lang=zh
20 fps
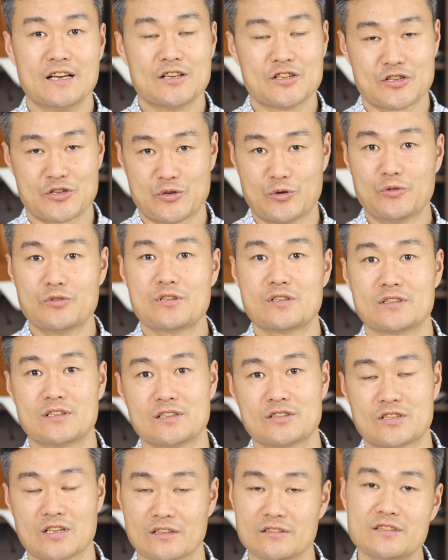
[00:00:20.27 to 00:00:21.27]
使用时的
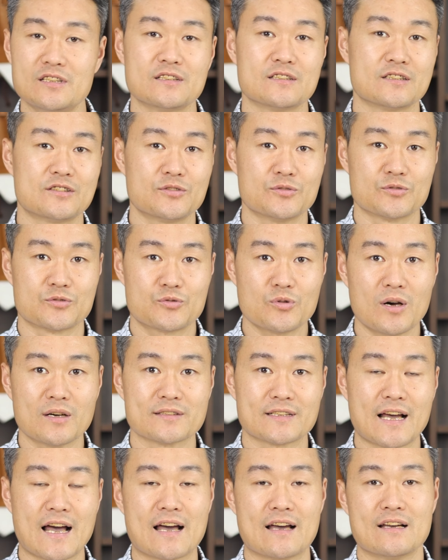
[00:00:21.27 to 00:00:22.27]
整体的这种
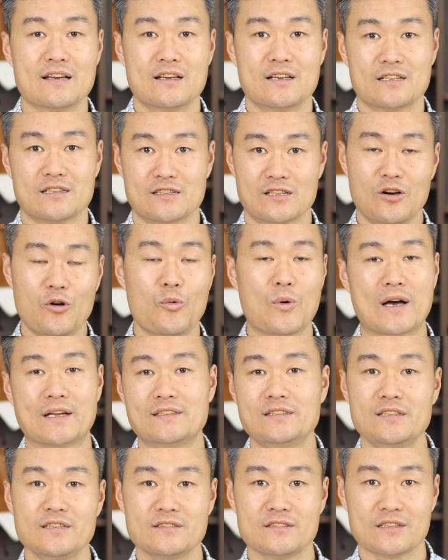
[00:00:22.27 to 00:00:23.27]
状态和
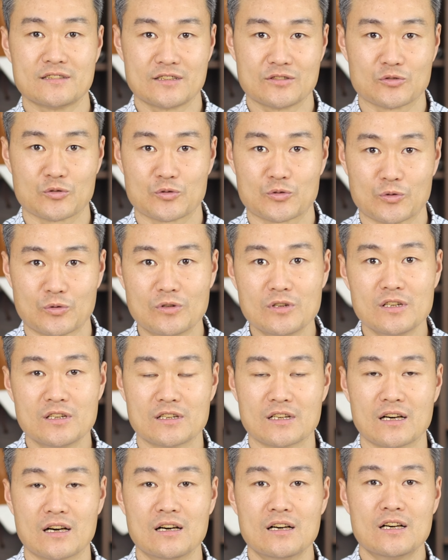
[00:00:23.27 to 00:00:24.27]
环境的这种融
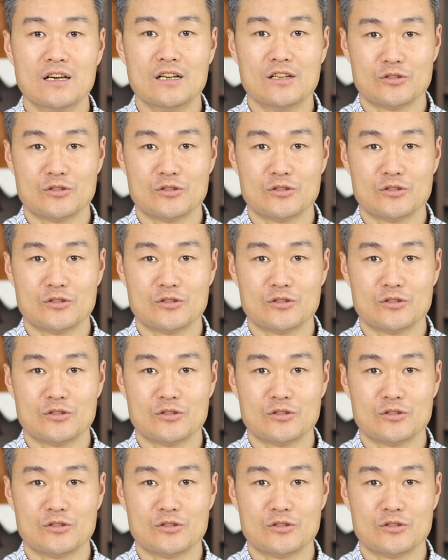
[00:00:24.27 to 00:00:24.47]
合。